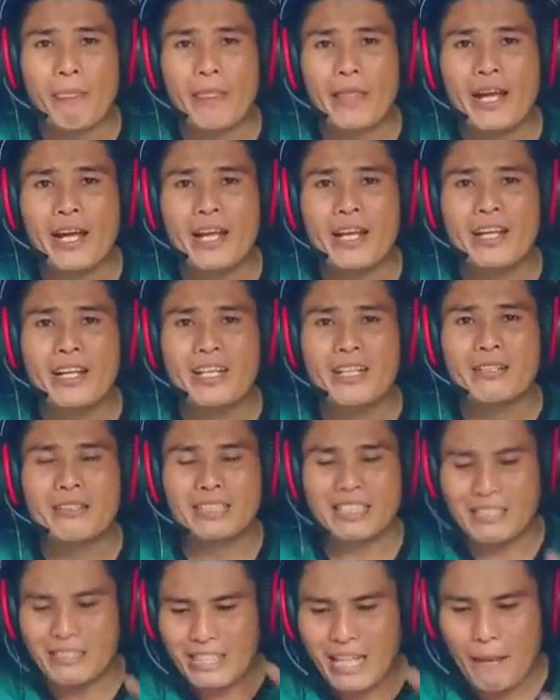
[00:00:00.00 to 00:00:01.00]
Ya,
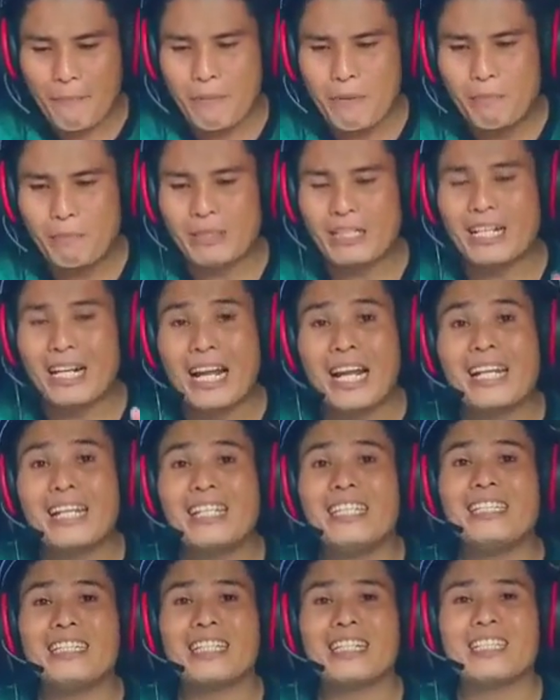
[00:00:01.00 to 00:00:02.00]
tetapi
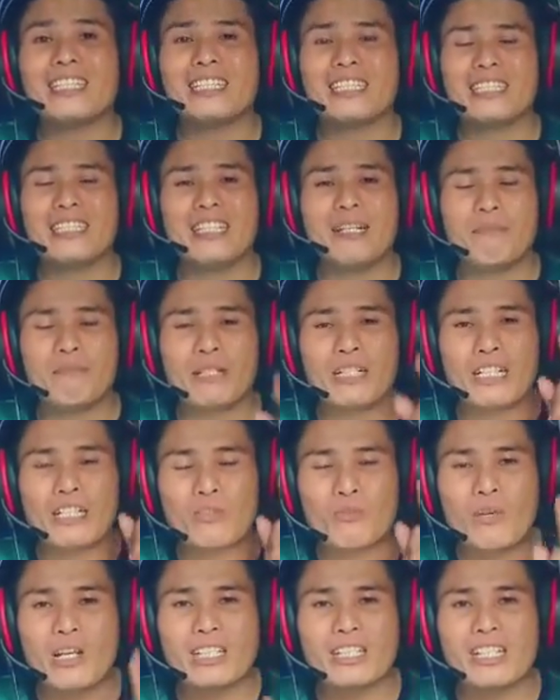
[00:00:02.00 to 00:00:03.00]
berani ya dia
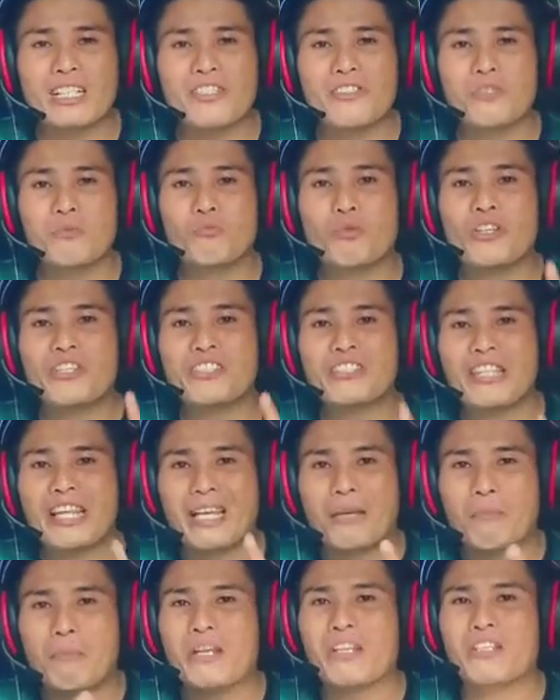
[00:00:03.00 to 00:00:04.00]
mengeluarkan sebuah
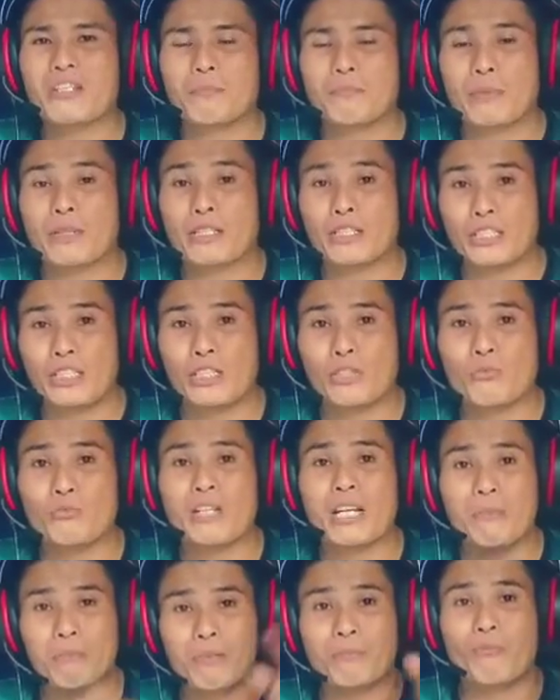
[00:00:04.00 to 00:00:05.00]
statement seperti itu
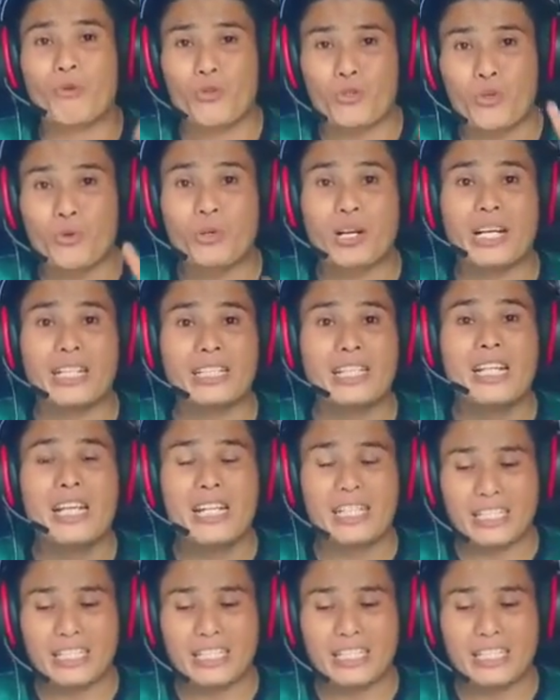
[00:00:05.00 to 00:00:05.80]
dan memojokkan